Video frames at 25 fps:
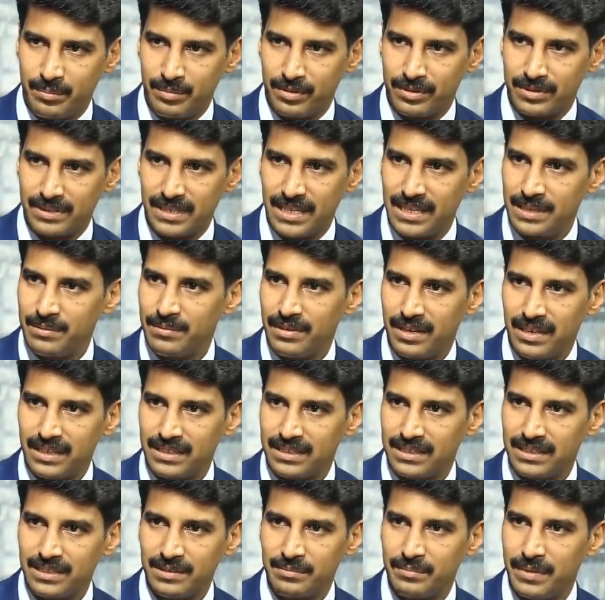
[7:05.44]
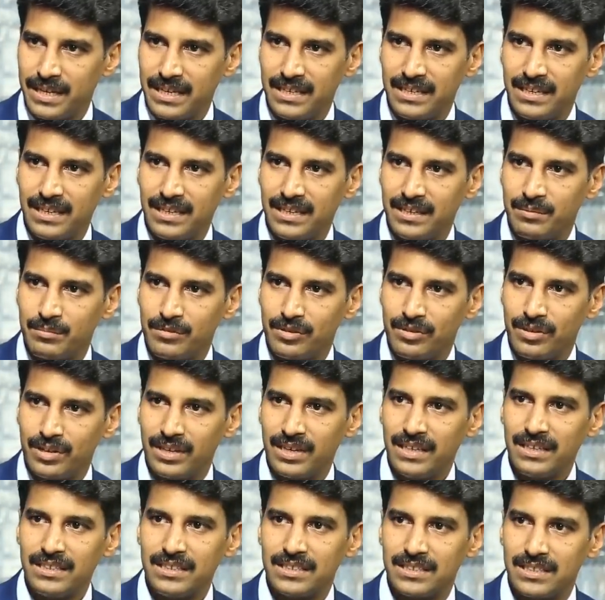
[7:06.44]
இப்போ செரிமானத்துக்கு மெயினாக
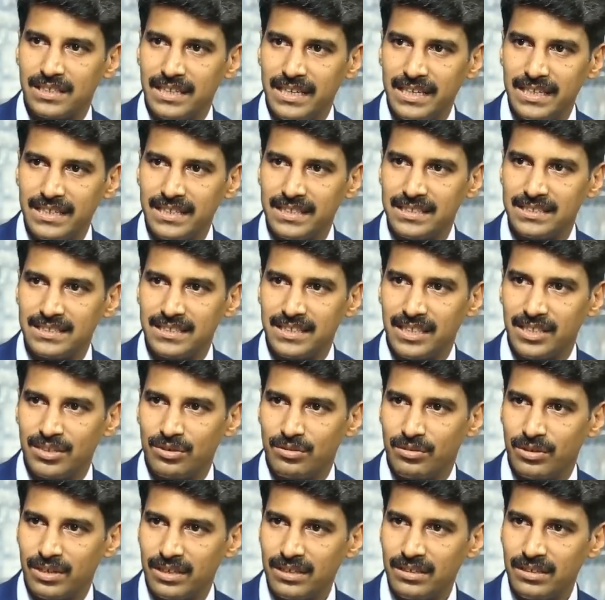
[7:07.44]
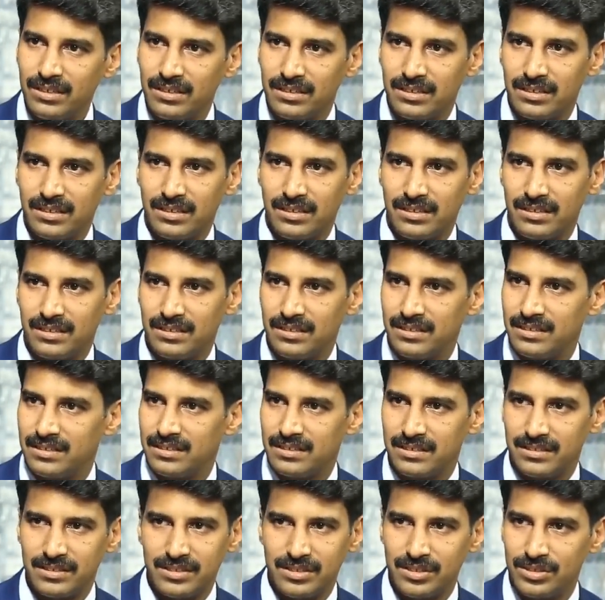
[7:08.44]
நம்மளுடைய இன்டெஸ்டைனோட
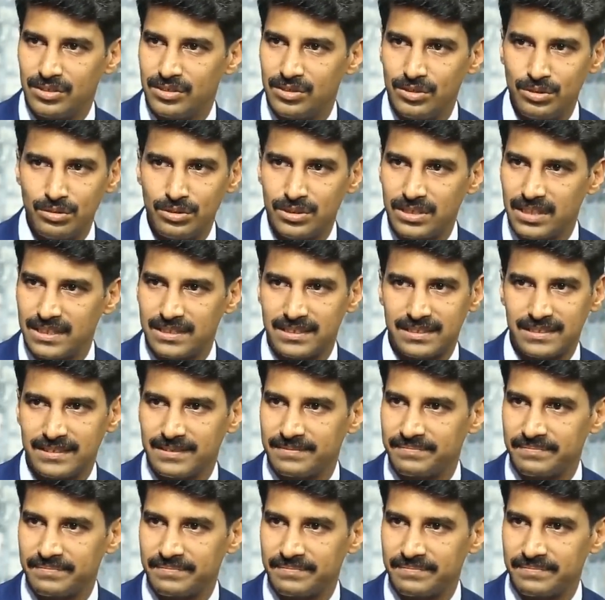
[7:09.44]
ஜூசஸ்